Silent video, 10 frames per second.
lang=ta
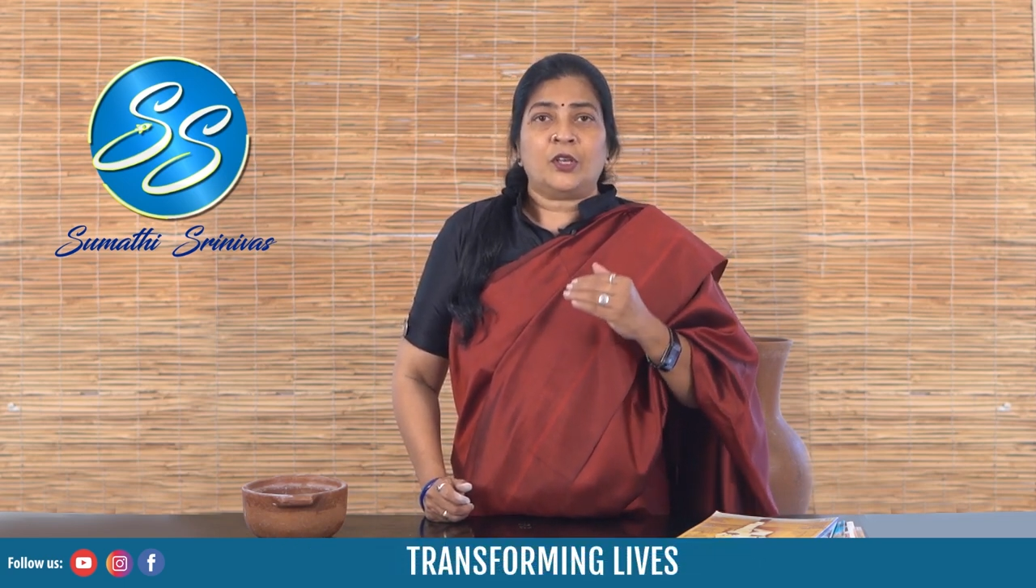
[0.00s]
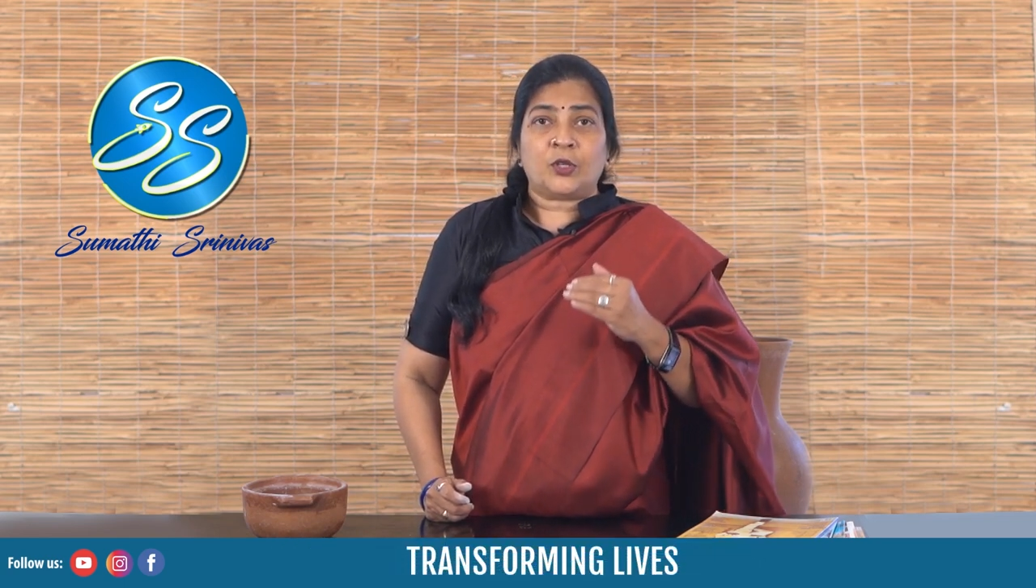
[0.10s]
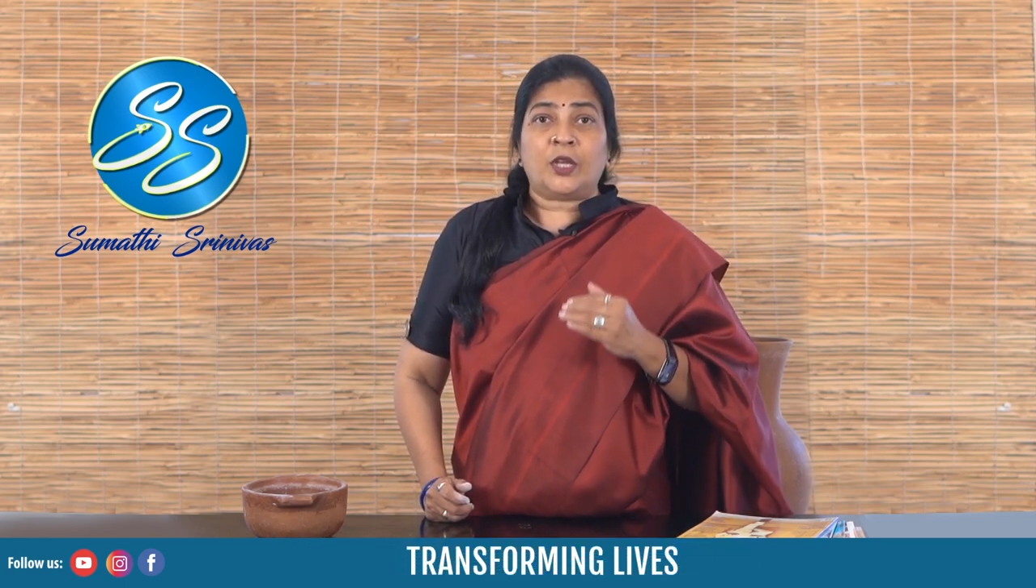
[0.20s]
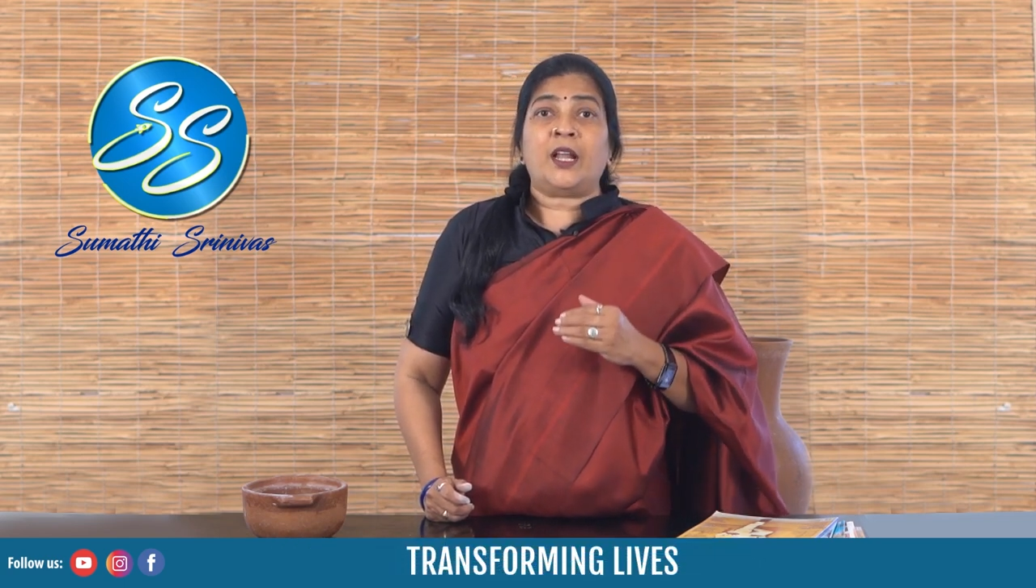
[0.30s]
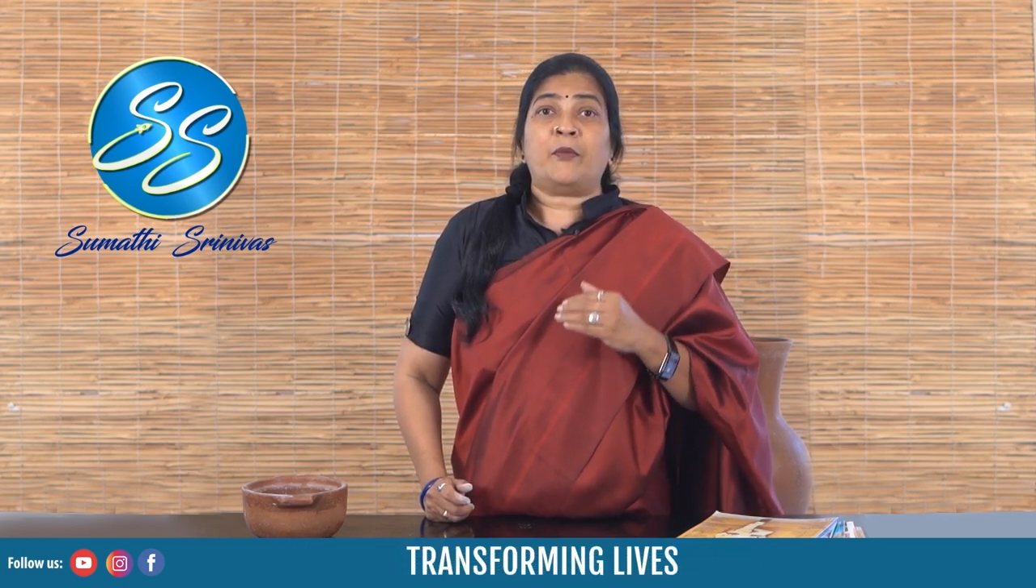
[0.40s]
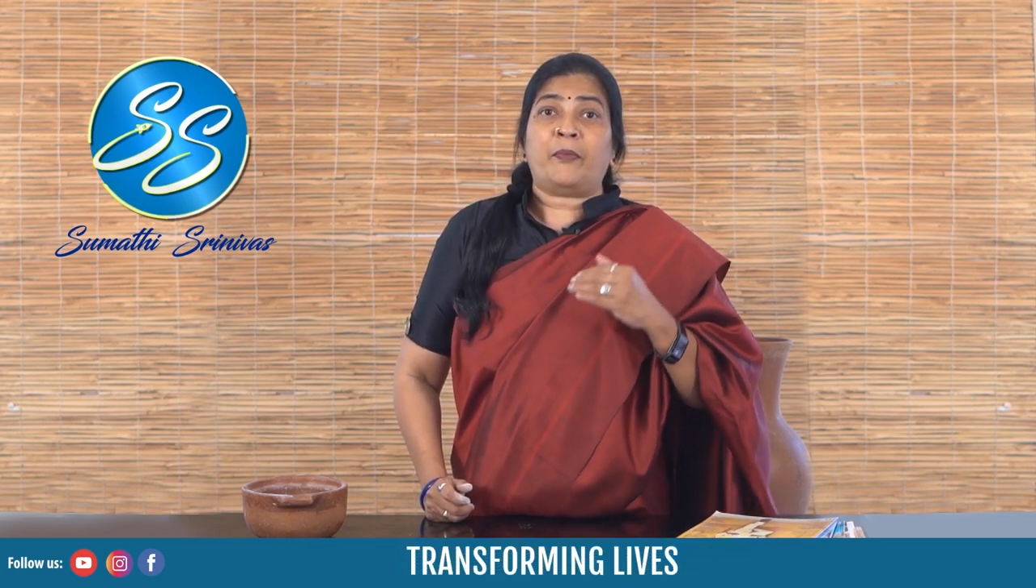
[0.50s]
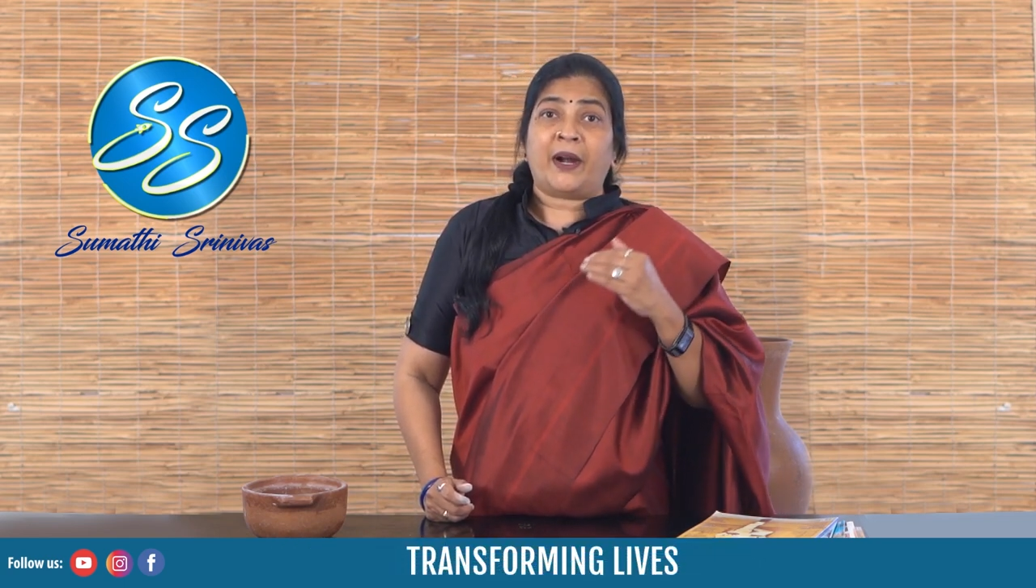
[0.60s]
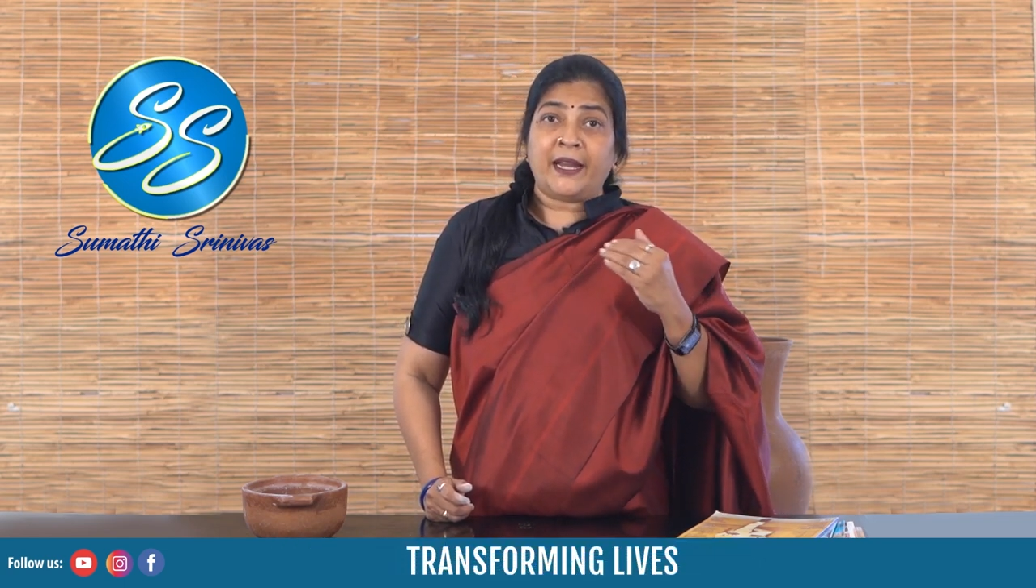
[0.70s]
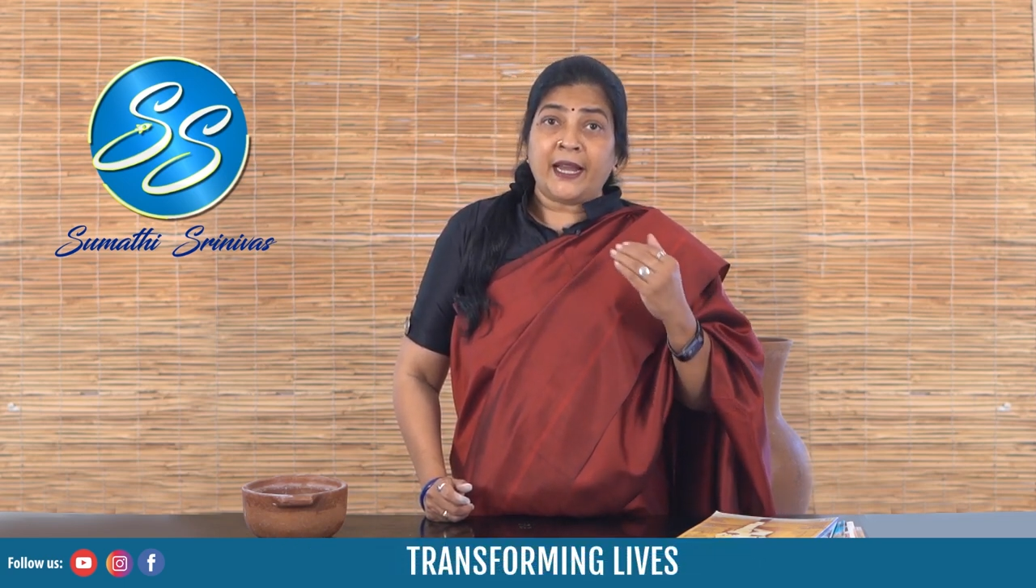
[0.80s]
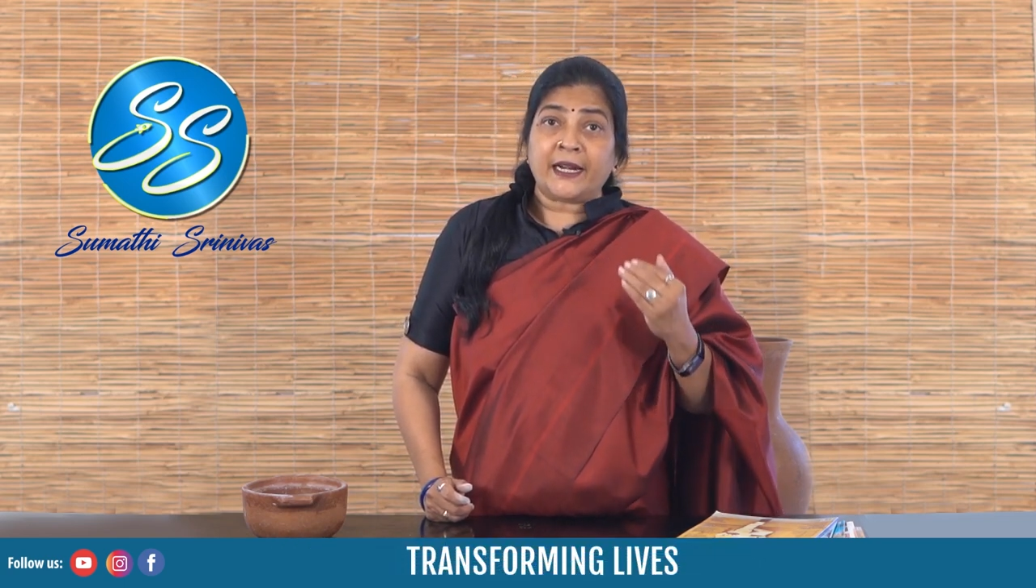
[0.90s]
ஸோ தட் நாம்
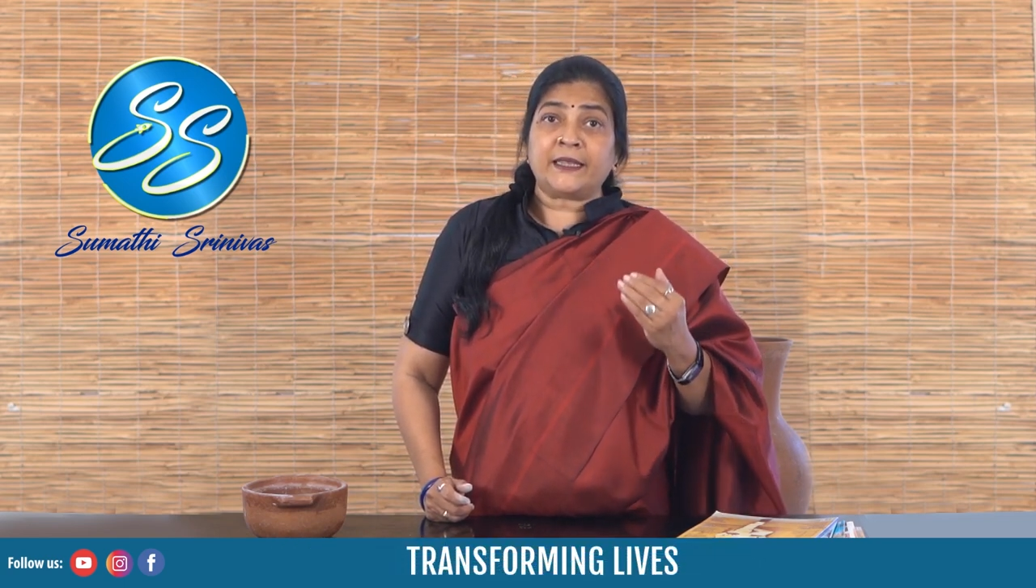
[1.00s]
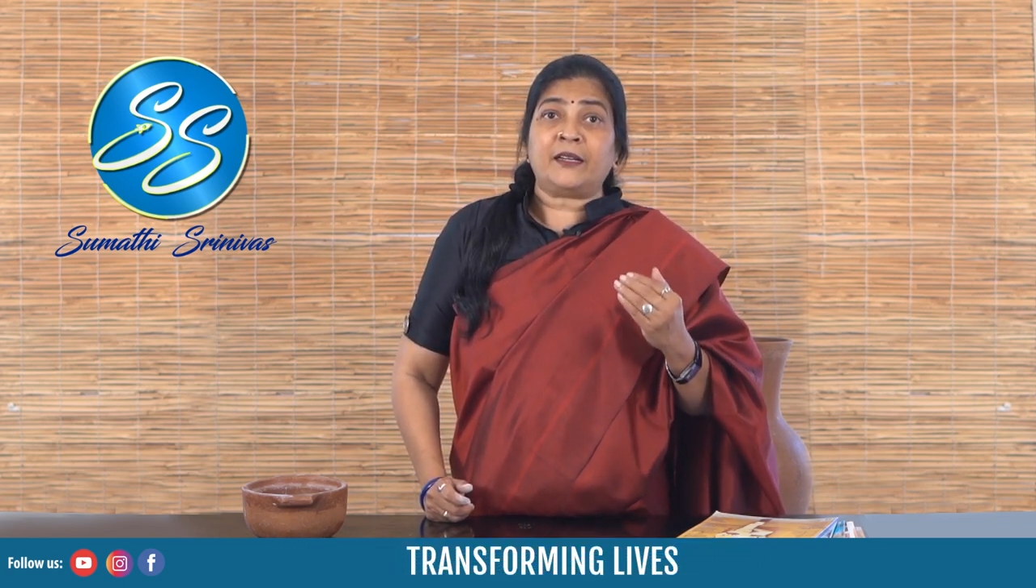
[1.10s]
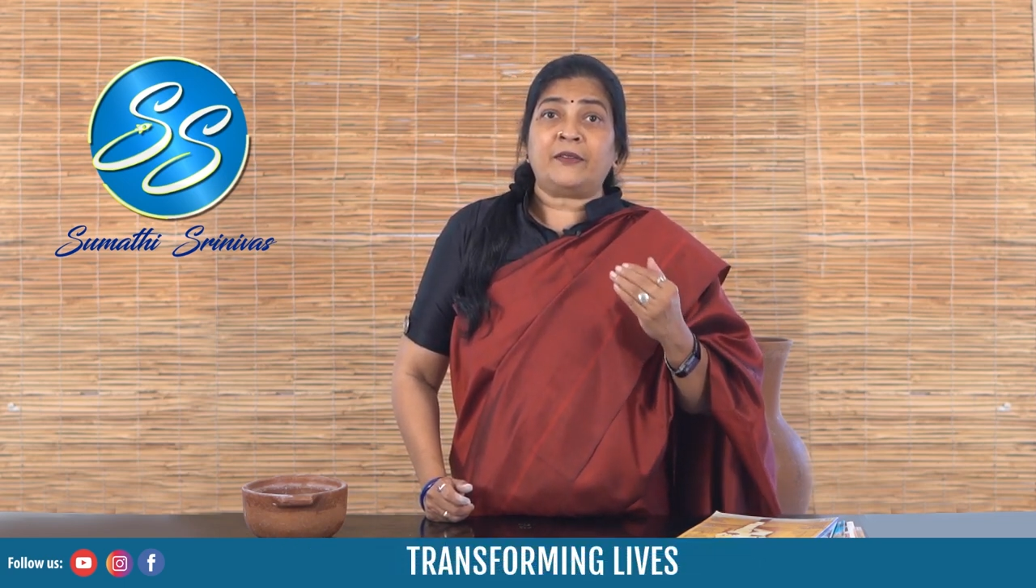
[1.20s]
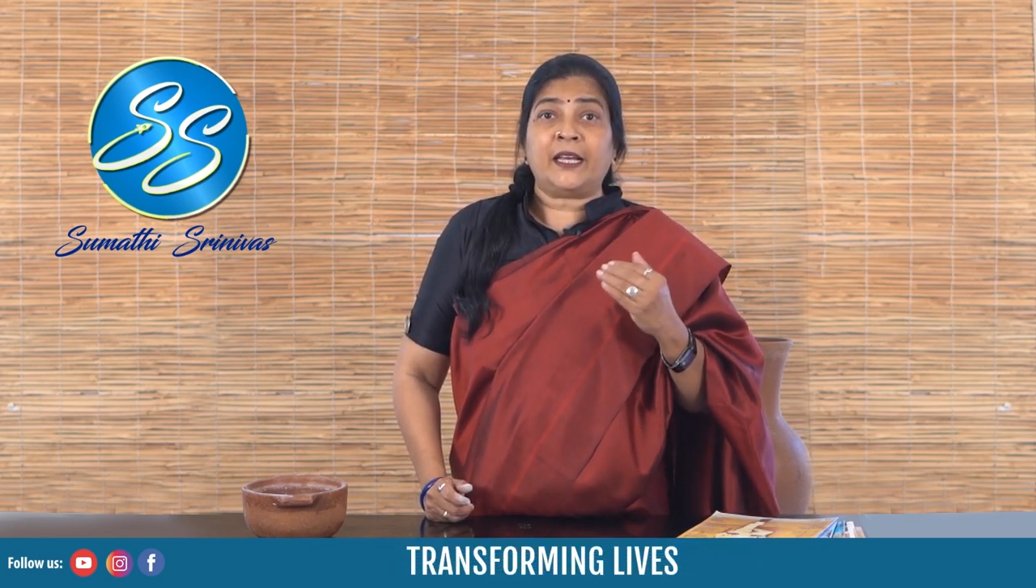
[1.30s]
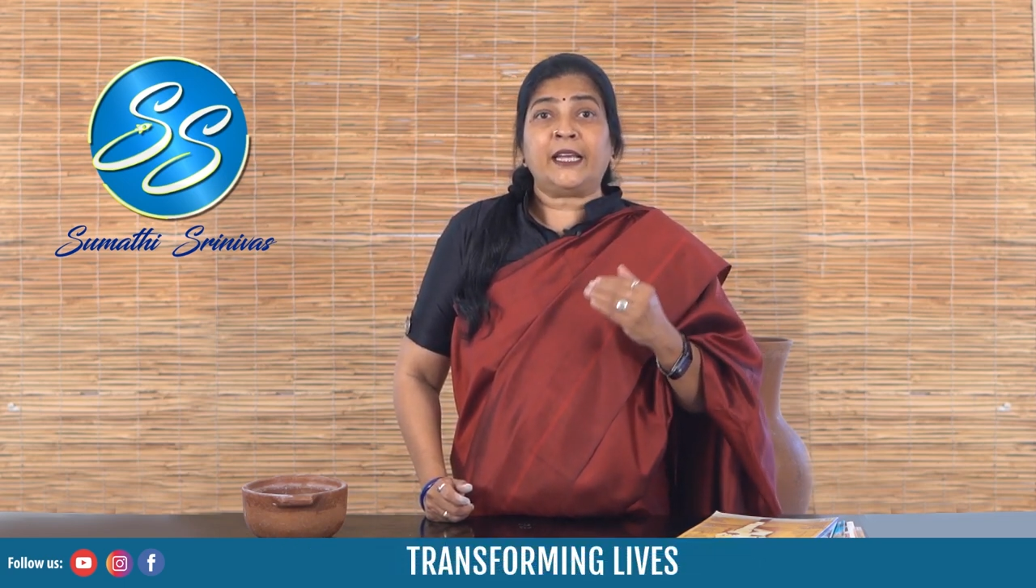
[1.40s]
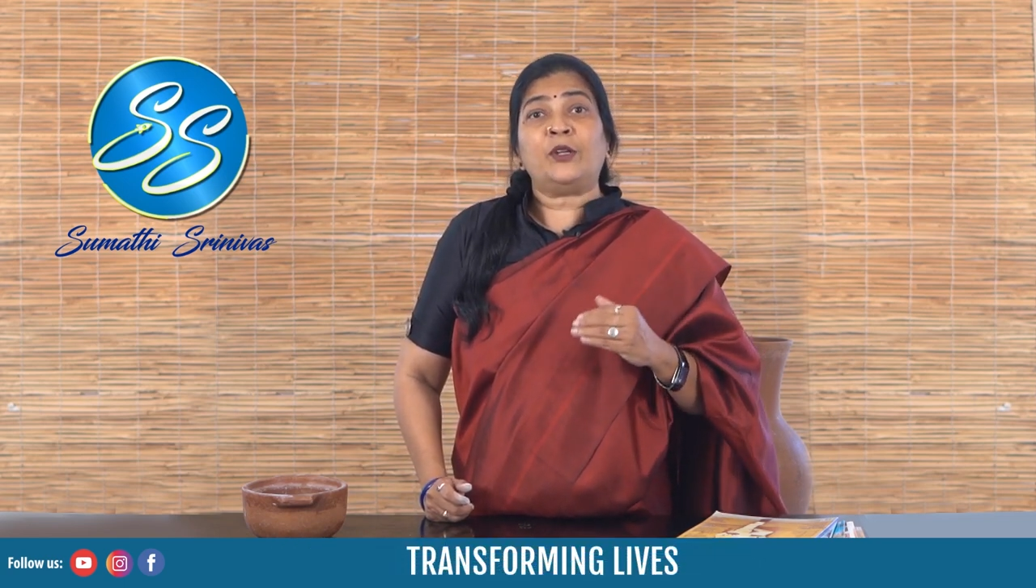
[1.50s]
பழைய இடத்த விட